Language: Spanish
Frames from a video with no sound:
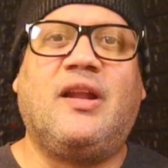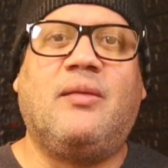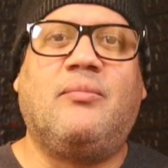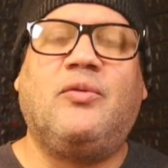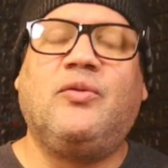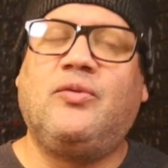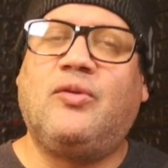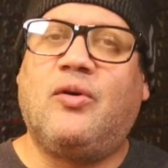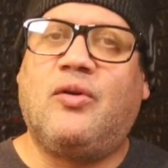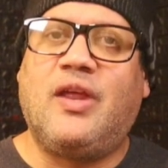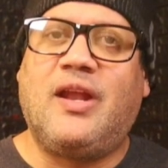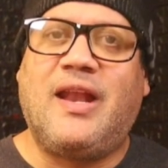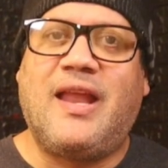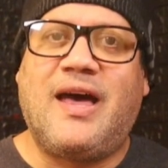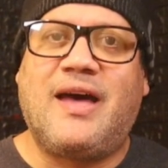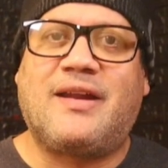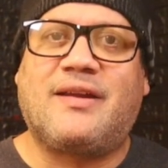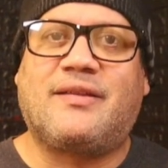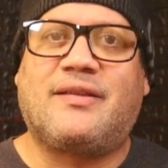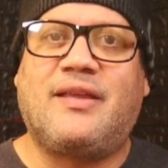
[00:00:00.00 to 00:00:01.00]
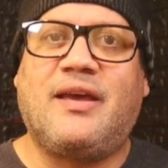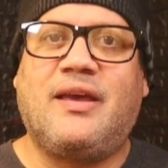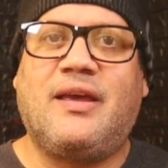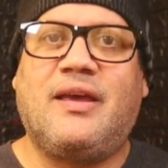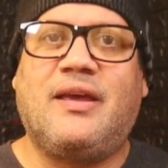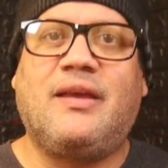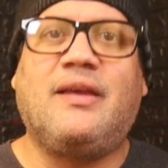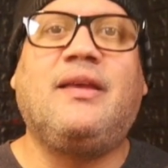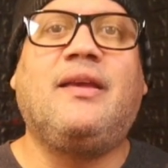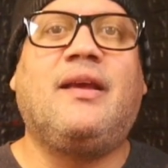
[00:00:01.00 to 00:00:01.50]
del mundo del
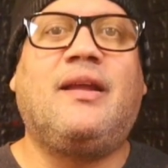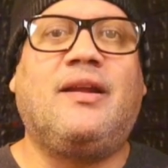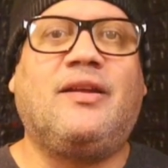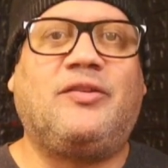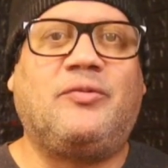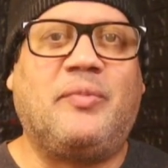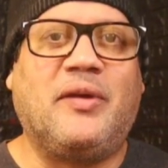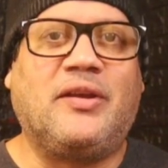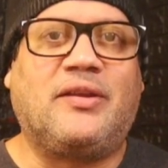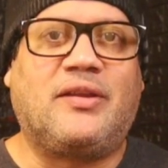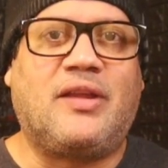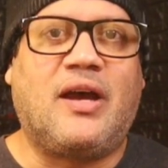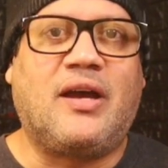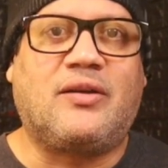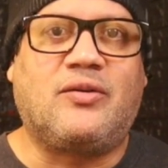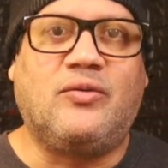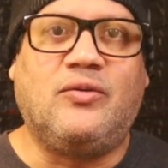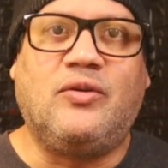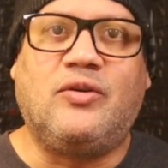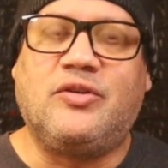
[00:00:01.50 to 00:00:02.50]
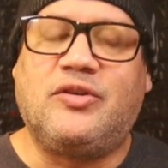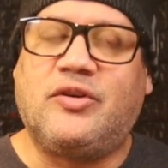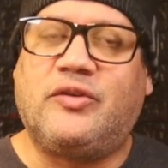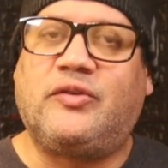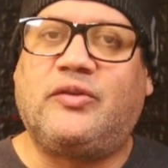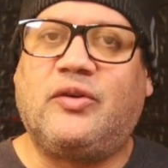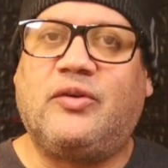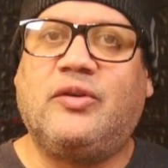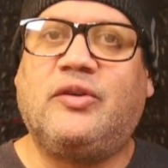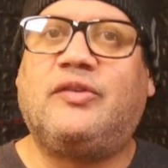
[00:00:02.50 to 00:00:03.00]
arte y el espectáculo. Yo
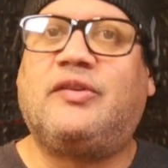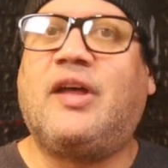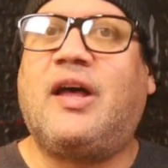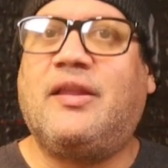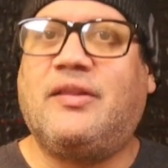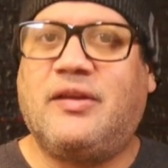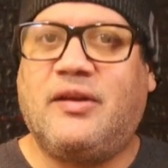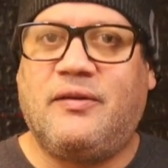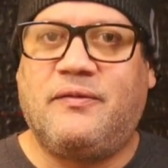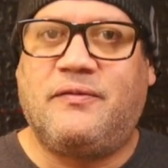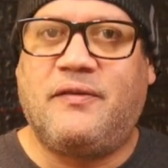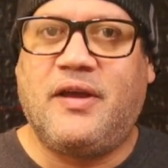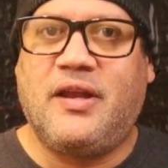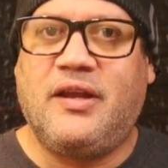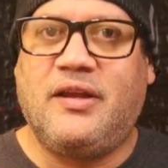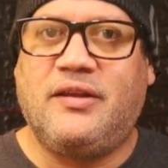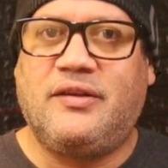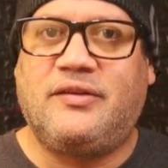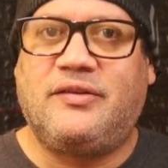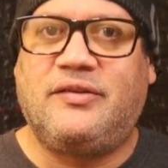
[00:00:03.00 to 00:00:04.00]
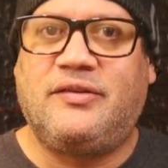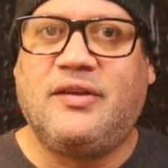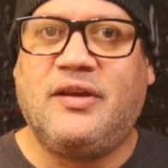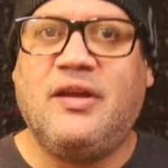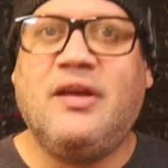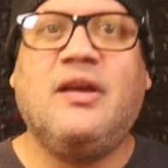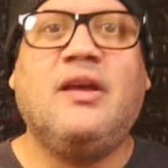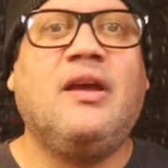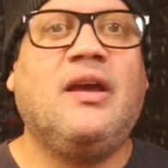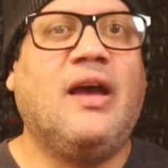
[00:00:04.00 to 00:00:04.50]
soy Sandel Félix,
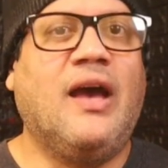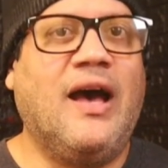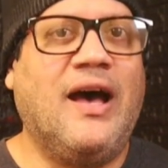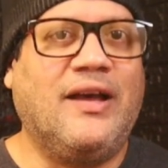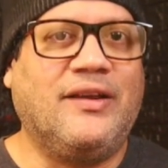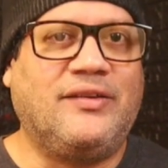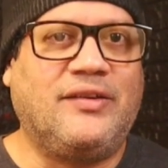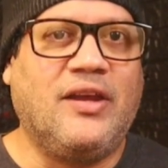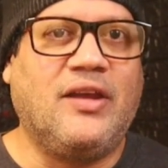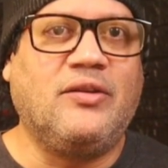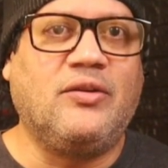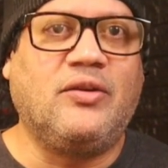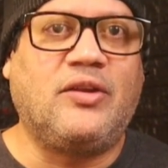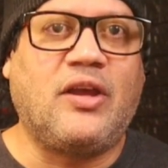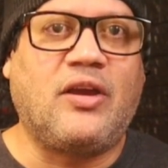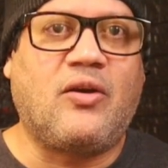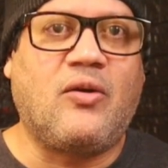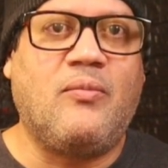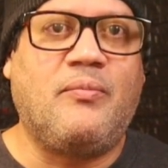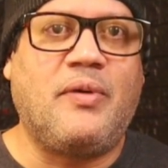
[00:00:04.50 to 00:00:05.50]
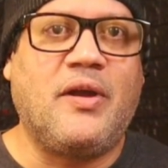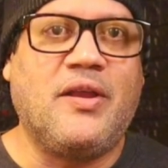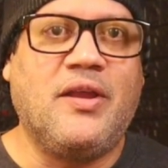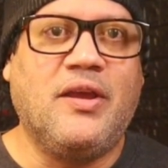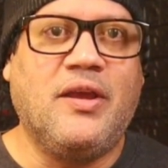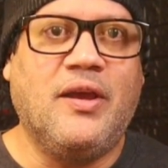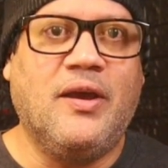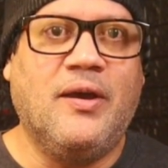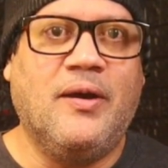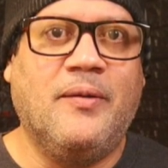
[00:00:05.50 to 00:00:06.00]
haciéndote
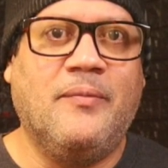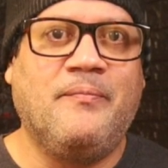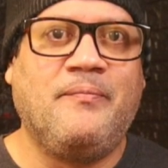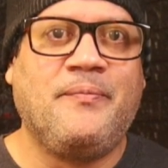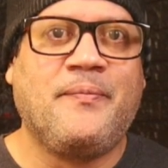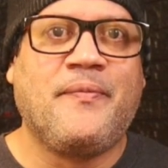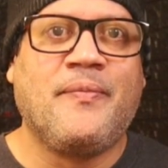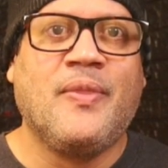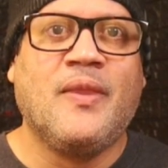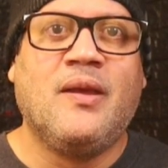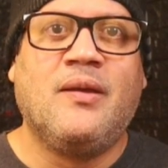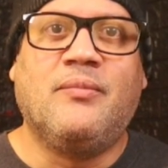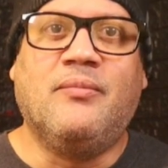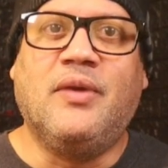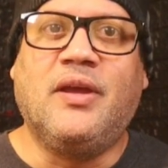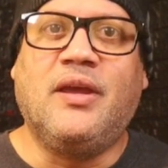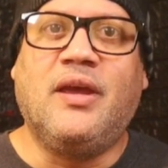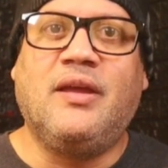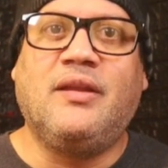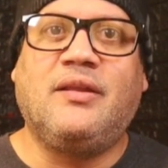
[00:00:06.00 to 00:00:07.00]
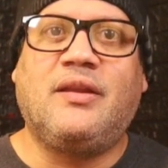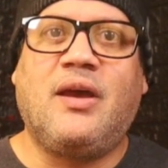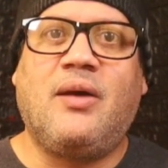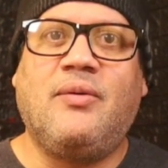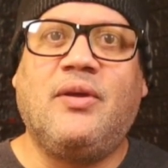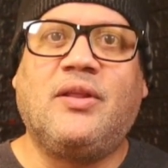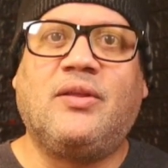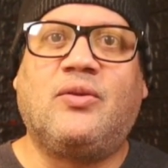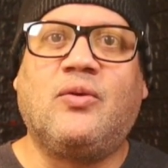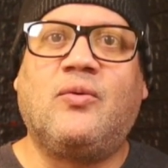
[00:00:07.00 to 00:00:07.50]
compañía. Mi gente
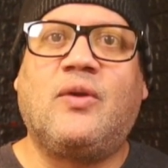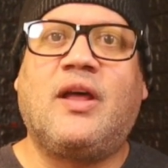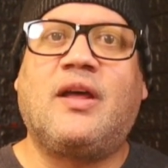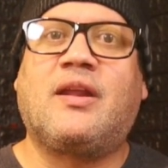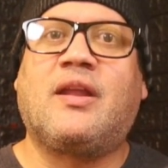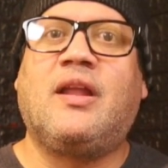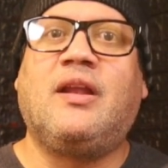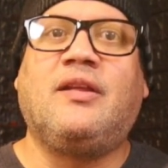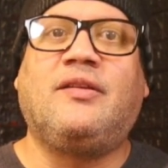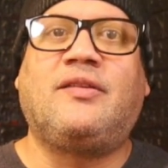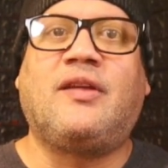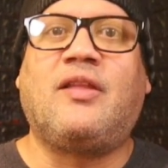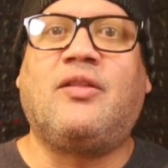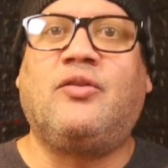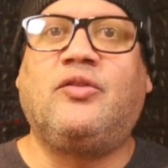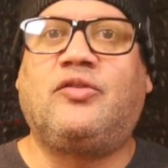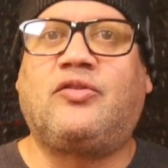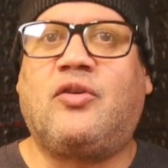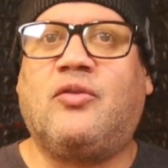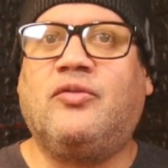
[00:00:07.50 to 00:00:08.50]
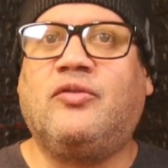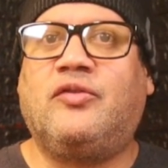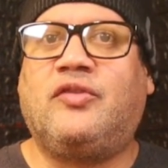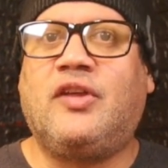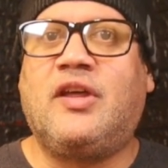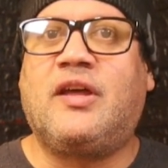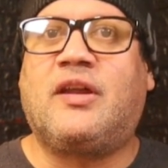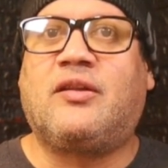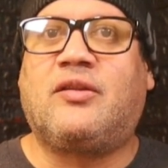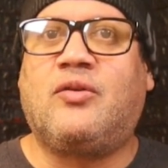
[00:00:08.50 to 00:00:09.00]
Aventura realiza dos
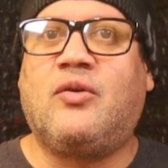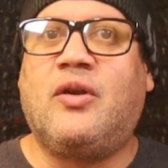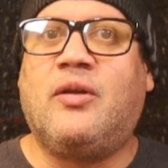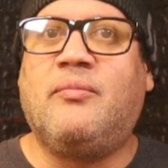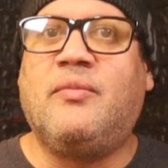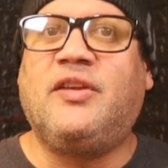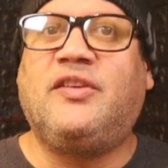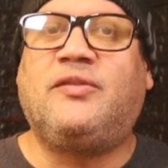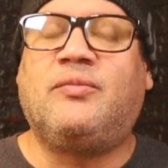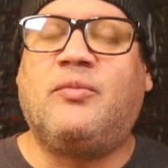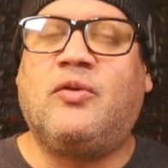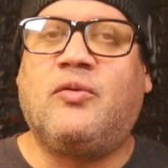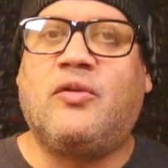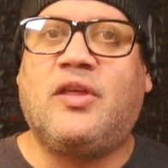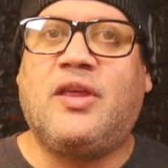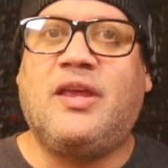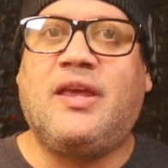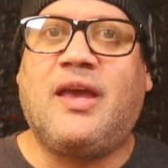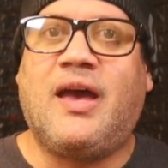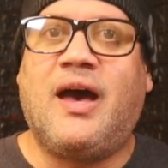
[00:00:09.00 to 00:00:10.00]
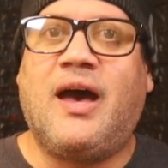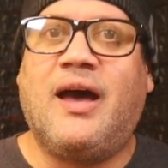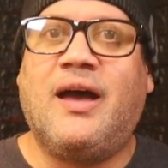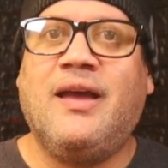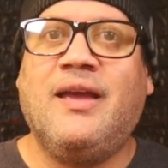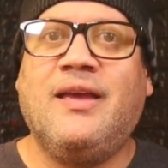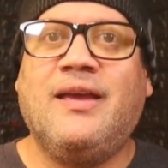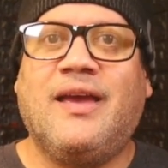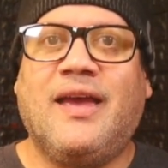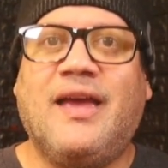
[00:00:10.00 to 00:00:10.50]
conciertos el mismo día
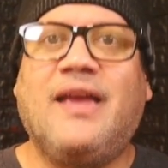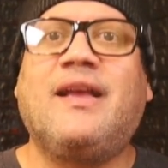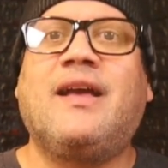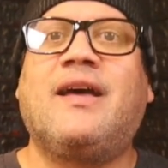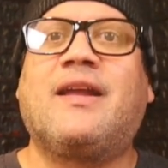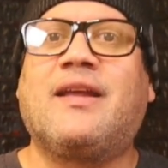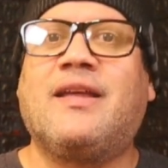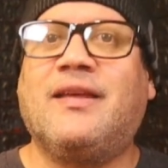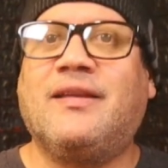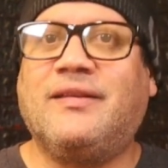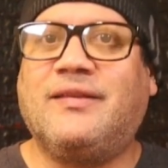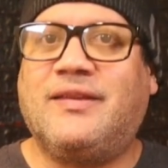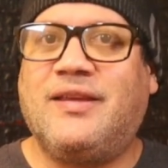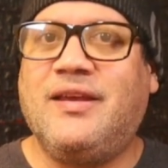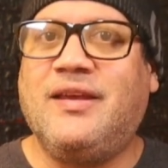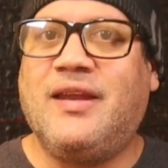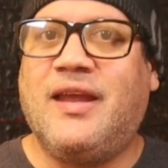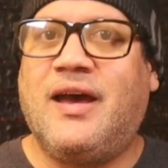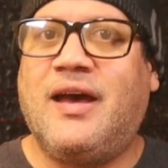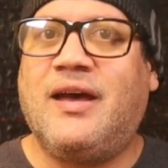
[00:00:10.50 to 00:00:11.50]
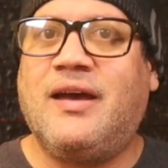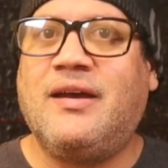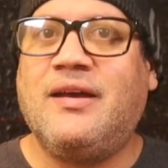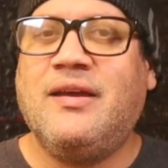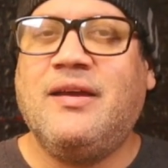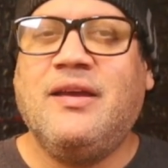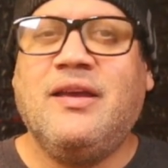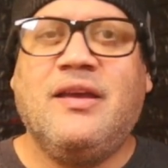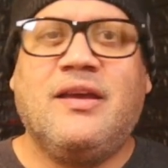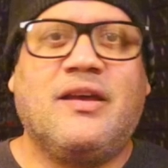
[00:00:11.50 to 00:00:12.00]
en Argentina
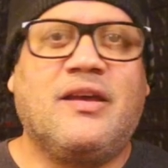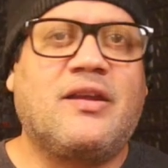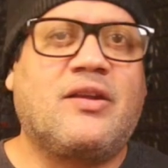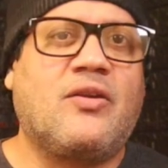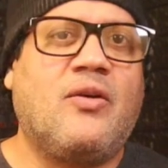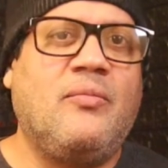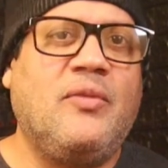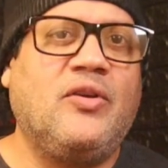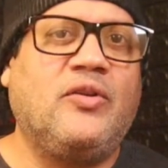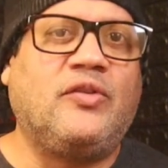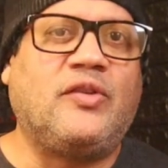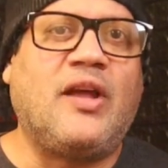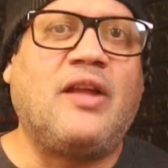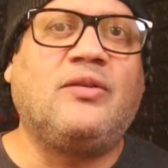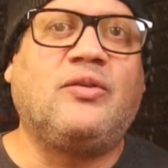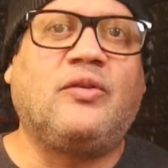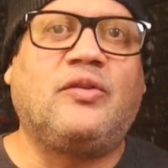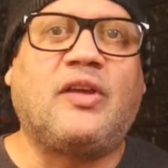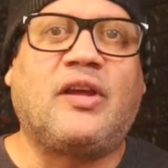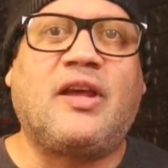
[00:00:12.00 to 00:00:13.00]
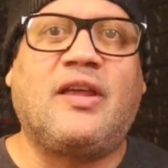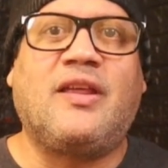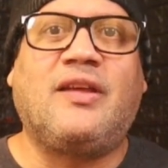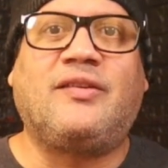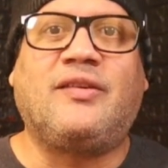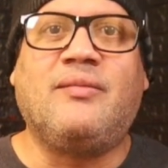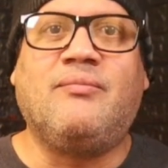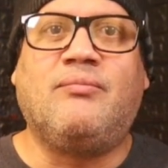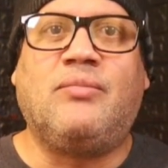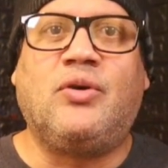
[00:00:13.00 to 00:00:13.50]
y Romeo Santos se queda
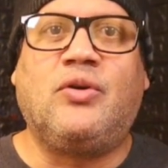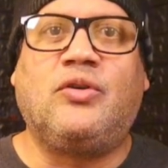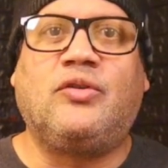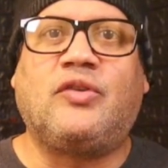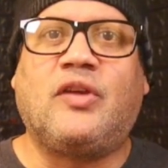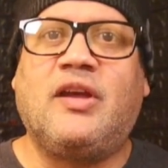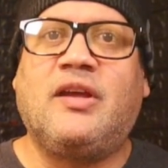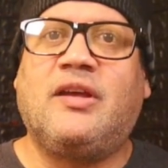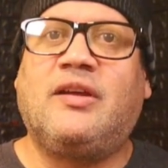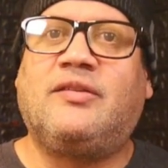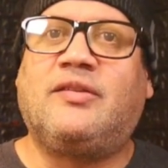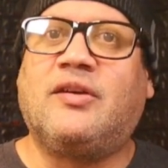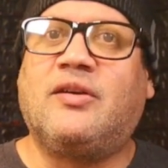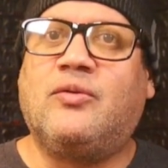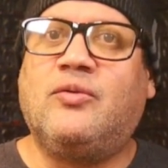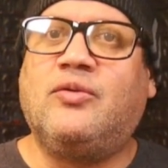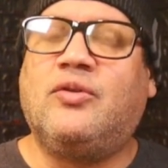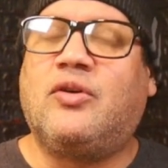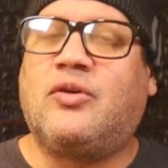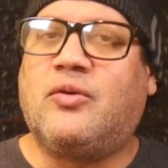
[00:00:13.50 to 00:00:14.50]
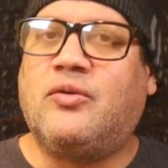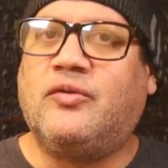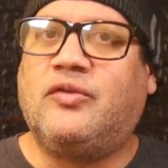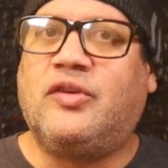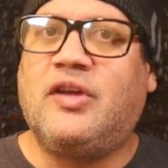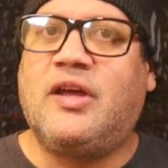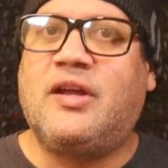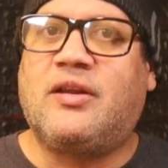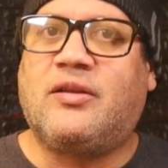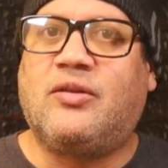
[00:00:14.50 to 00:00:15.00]
sin voz en el segundo
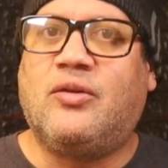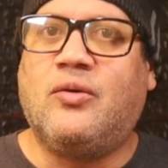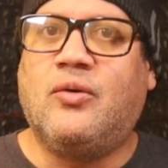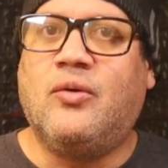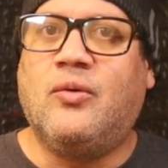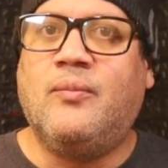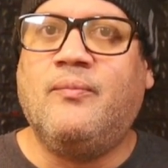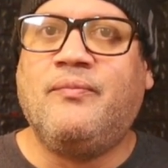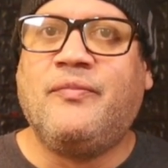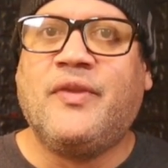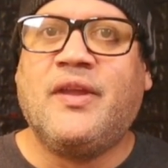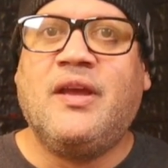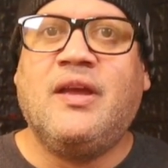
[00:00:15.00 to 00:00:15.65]
concierto.